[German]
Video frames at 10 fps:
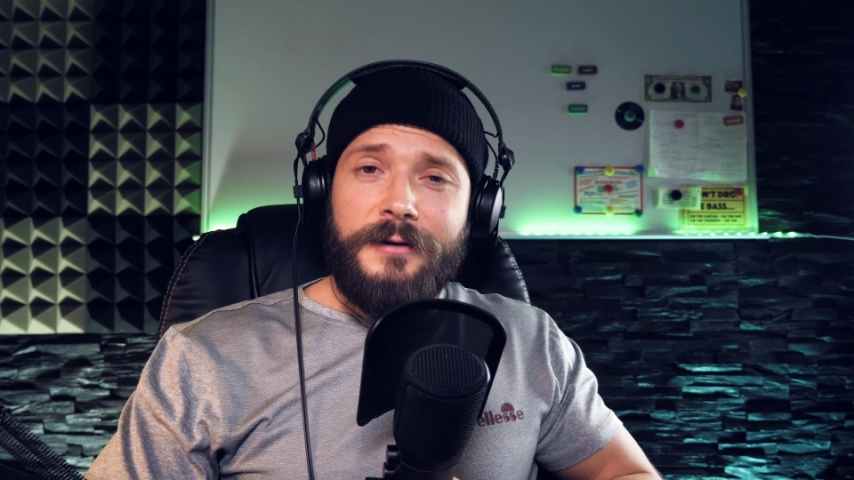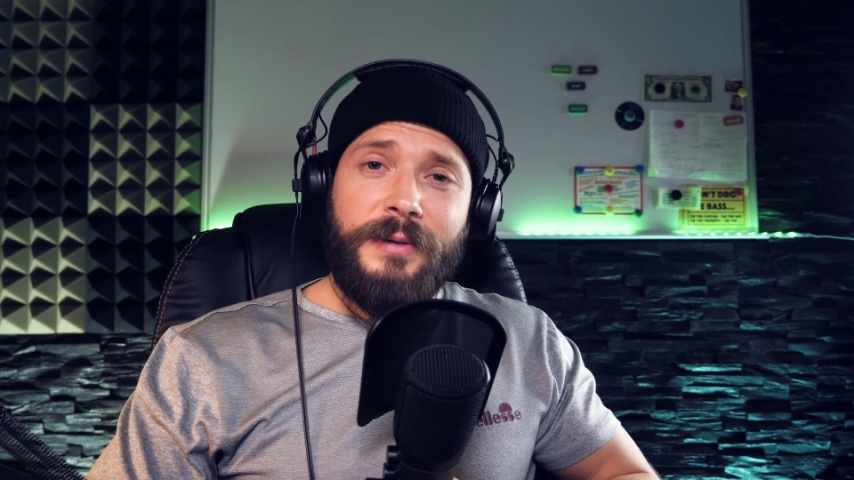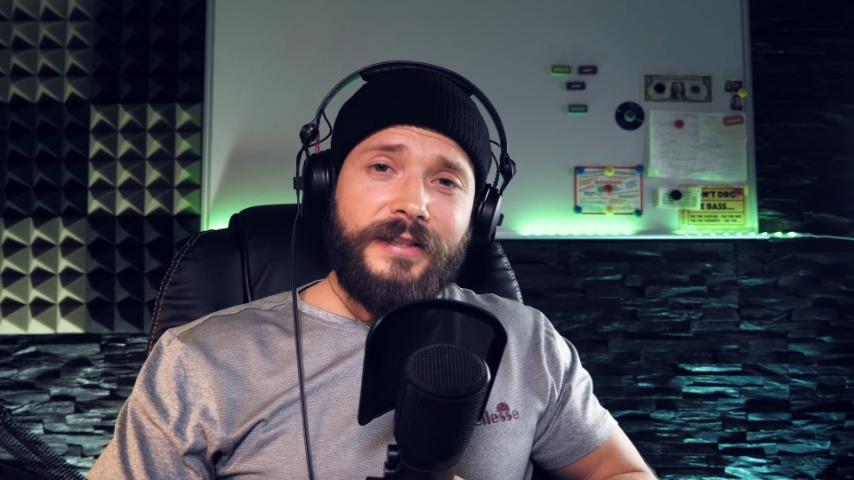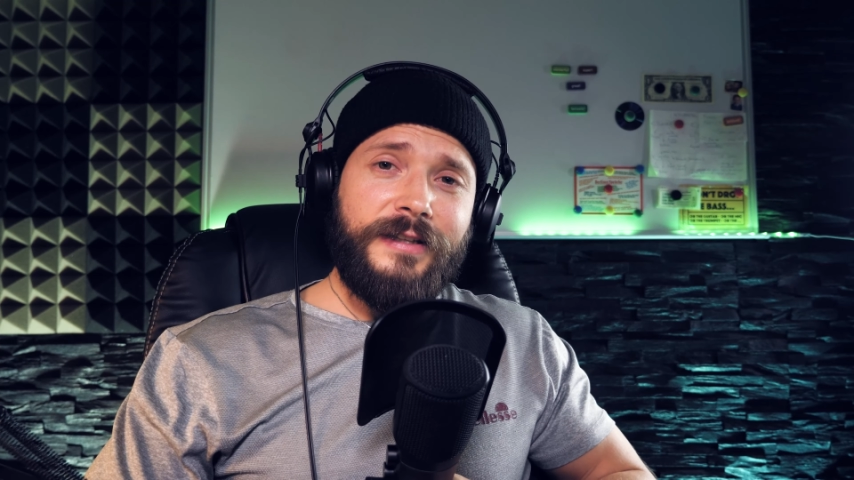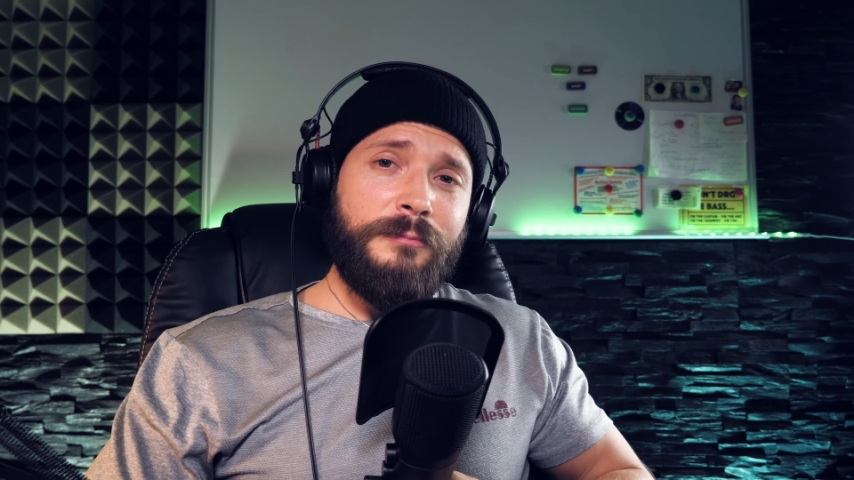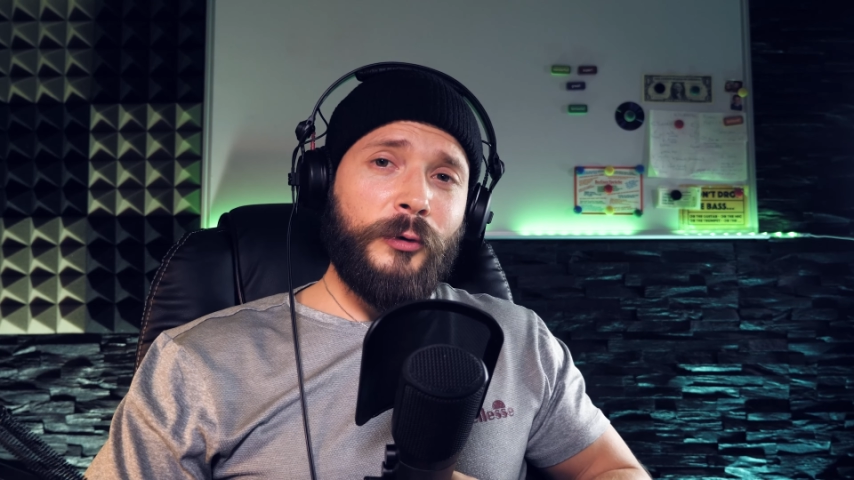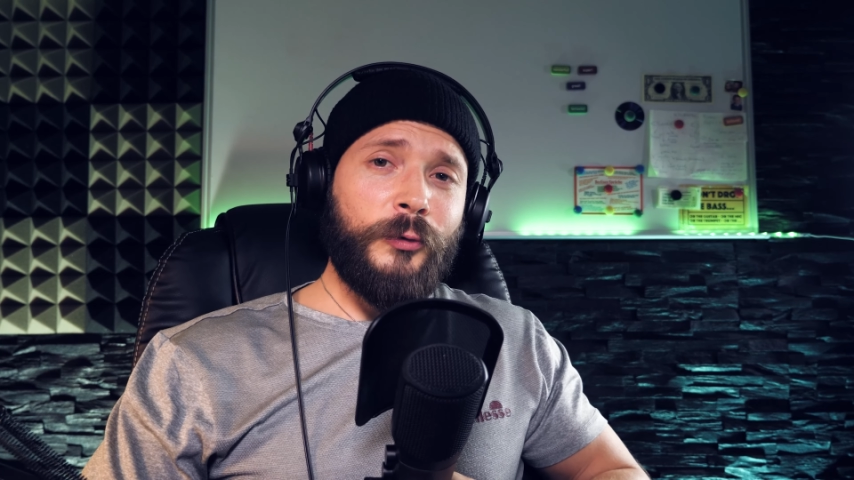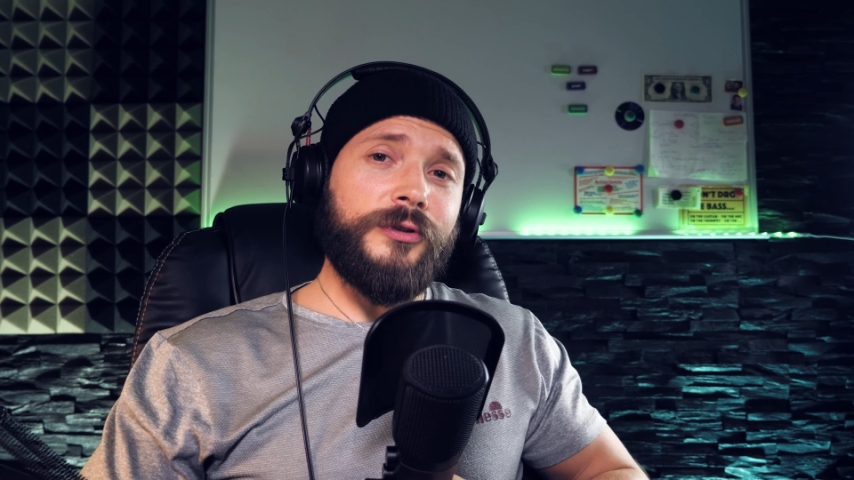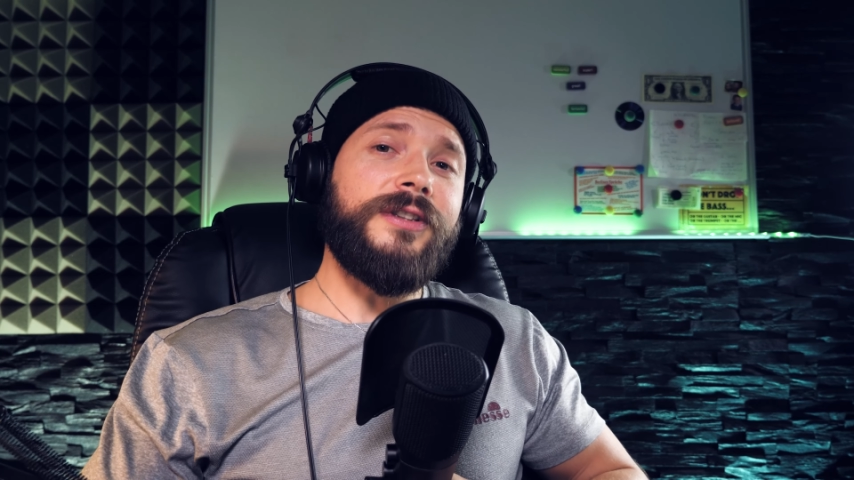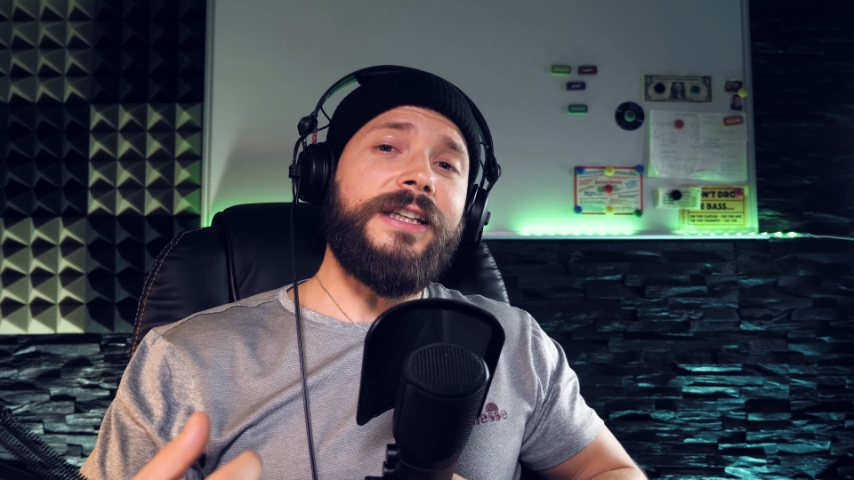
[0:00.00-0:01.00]
mit den
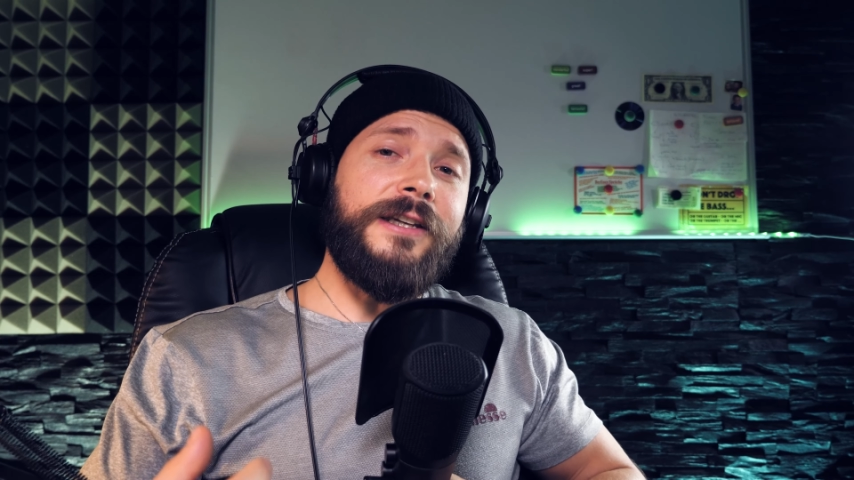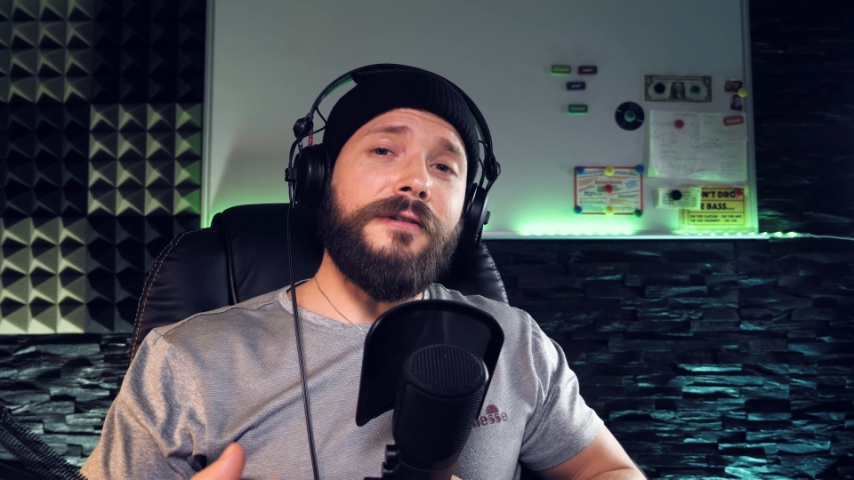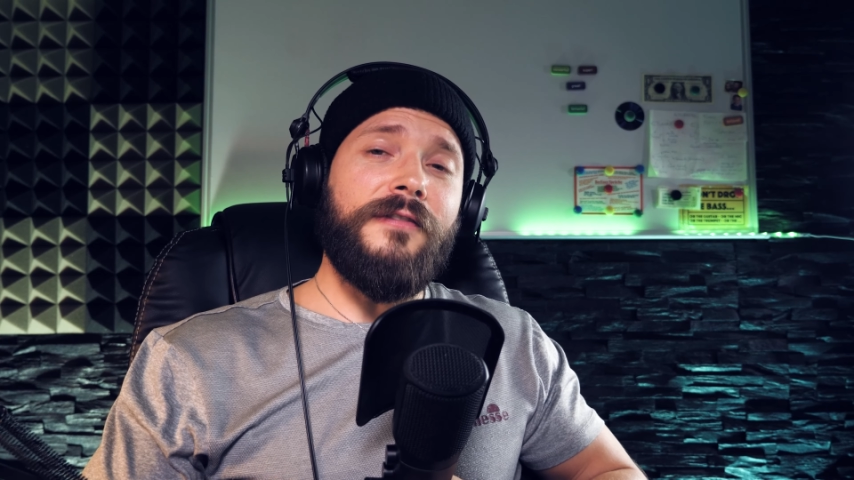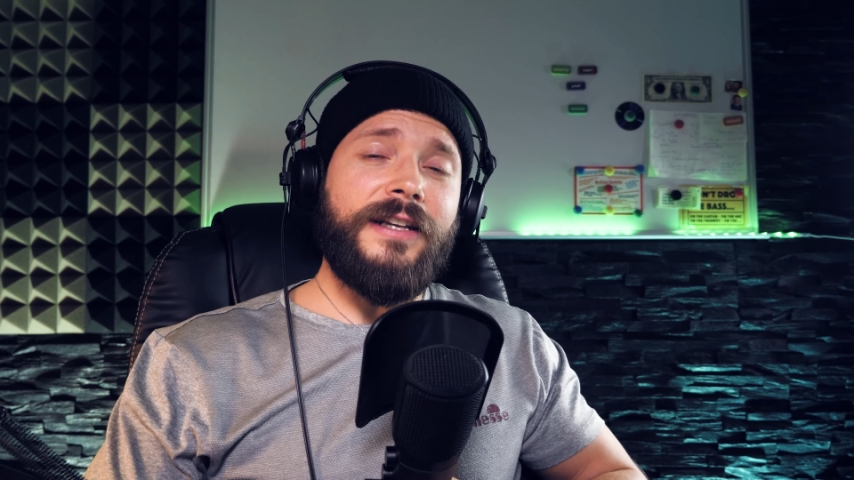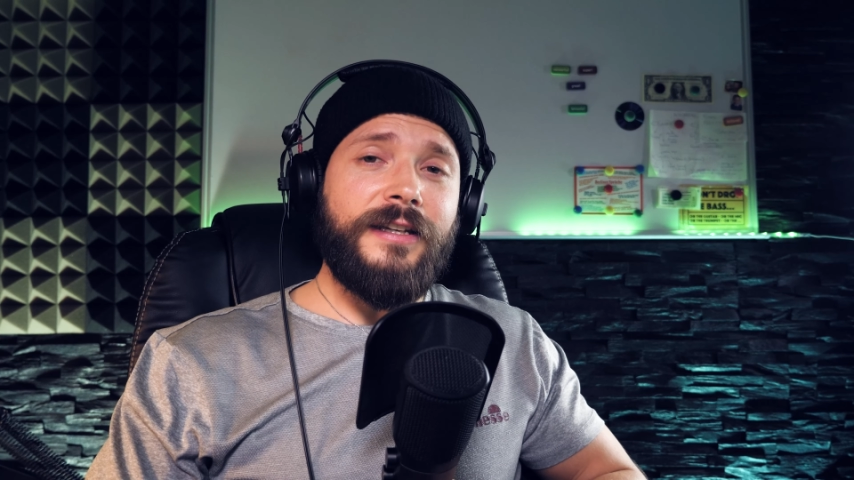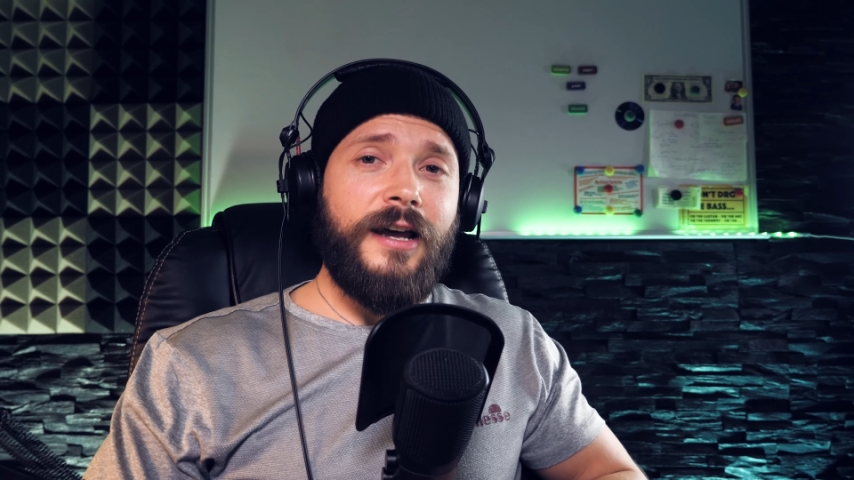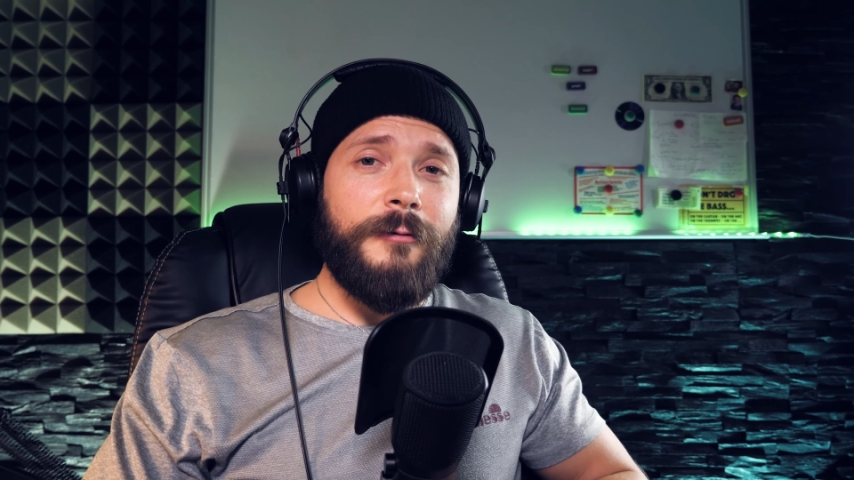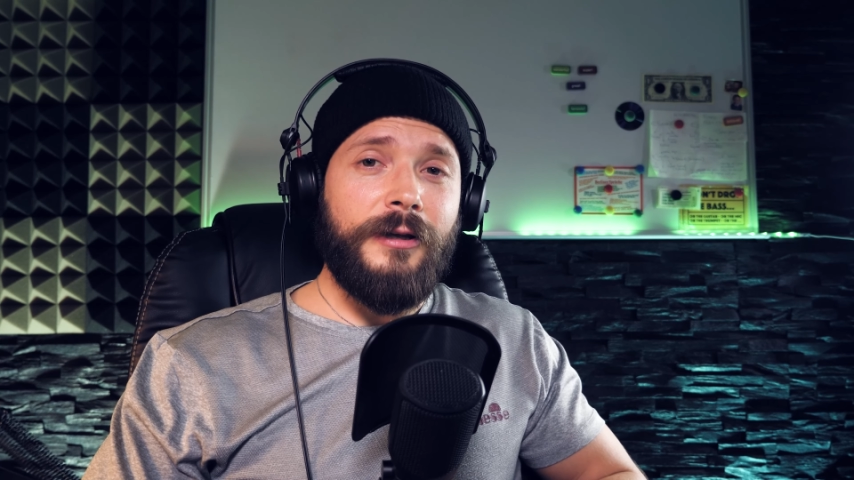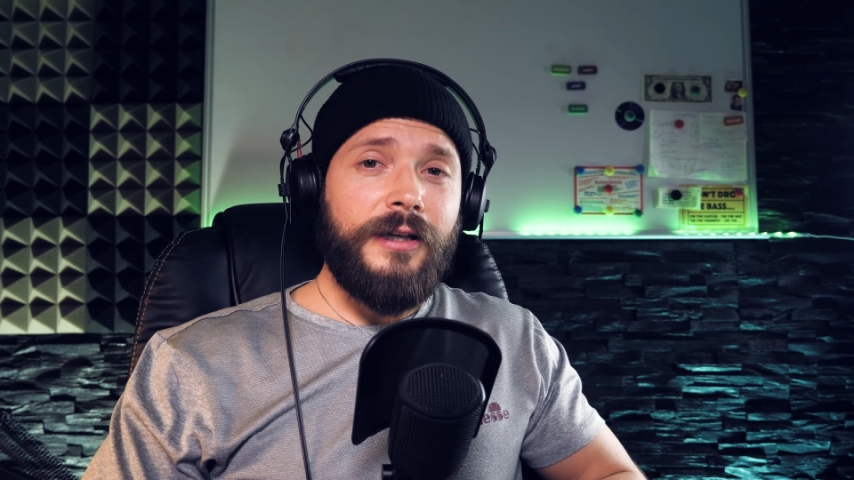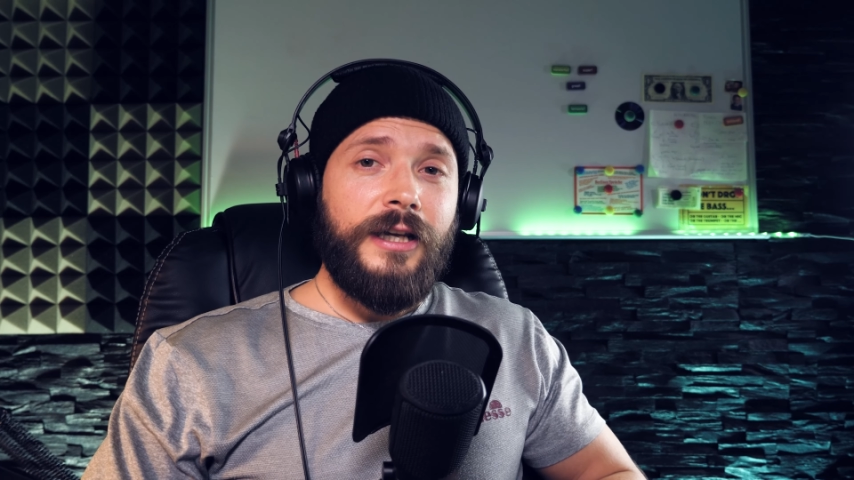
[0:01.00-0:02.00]
Produkten, die ich verwendet
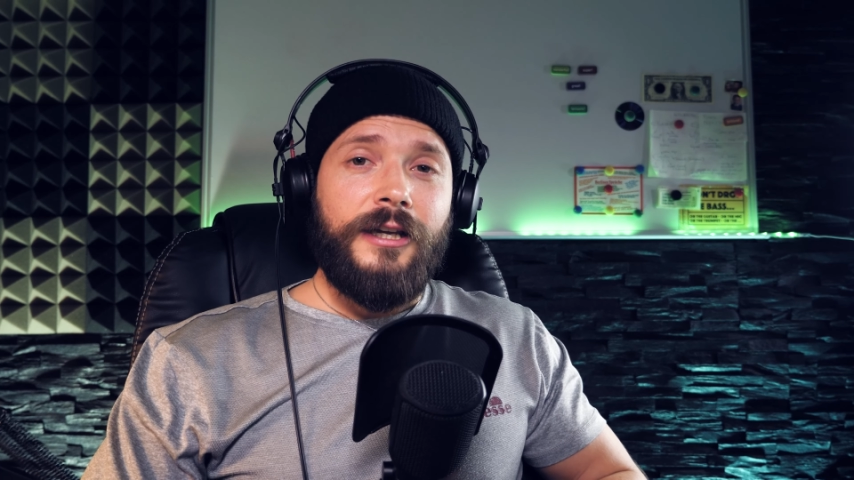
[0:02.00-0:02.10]
habe.